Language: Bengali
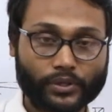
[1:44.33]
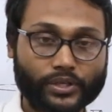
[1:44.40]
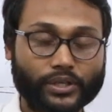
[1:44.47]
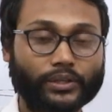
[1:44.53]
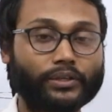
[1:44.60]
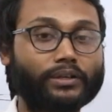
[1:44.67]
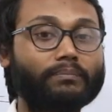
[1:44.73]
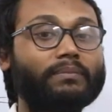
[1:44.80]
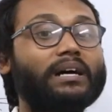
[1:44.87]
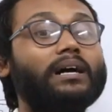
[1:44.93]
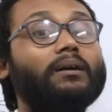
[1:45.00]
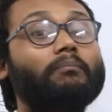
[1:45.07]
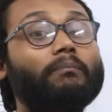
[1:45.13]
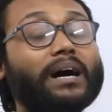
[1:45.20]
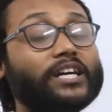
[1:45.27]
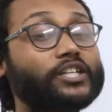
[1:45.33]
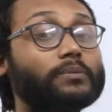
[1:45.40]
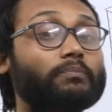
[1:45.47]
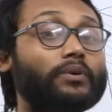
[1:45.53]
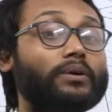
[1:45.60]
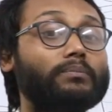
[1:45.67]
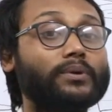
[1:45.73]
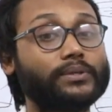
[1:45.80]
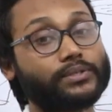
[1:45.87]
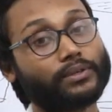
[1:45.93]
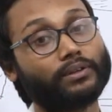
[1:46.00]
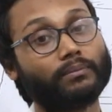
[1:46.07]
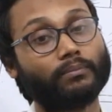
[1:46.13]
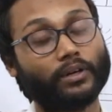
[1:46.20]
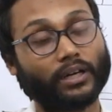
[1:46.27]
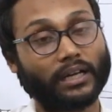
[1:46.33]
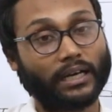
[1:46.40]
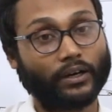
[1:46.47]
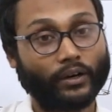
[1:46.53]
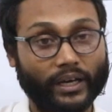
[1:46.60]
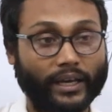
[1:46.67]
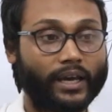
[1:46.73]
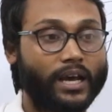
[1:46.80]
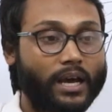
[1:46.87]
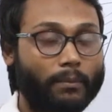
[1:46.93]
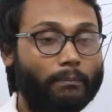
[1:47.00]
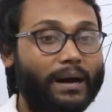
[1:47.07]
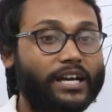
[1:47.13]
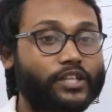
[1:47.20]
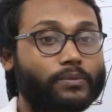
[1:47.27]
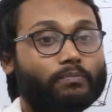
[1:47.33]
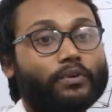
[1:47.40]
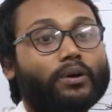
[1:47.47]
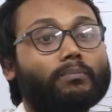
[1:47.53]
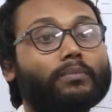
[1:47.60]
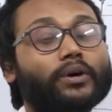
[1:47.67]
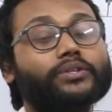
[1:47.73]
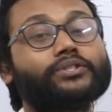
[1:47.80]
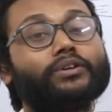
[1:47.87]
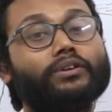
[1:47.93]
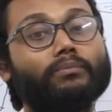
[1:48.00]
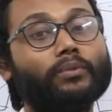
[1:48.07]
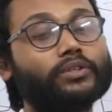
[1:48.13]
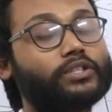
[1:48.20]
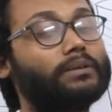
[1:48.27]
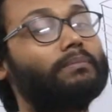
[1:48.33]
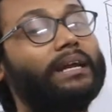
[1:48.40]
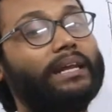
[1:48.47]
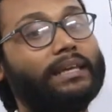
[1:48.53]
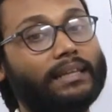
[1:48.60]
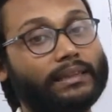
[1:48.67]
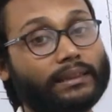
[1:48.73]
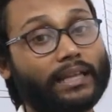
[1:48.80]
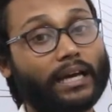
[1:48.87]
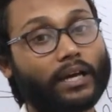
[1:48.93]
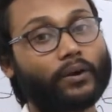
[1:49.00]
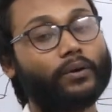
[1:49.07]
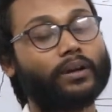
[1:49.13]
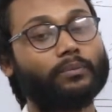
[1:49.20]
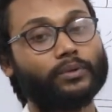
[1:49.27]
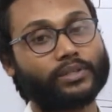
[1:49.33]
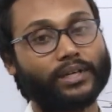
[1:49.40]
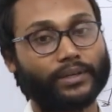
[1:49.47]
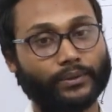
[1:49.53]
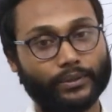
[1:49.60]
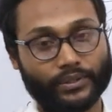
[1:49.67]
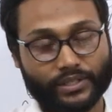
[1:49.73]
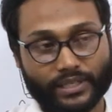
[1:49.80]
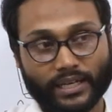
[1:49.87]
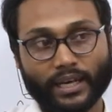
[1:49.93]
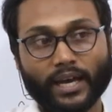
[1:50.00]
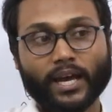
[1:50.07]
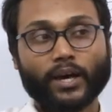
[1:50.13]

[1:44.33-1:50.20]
প্রসেদন বা বাষ্পমোচন বলা হয় বাষ্পমোচন মোচন মানে কি ত্যাগ করা বোঝানো হচ্ছে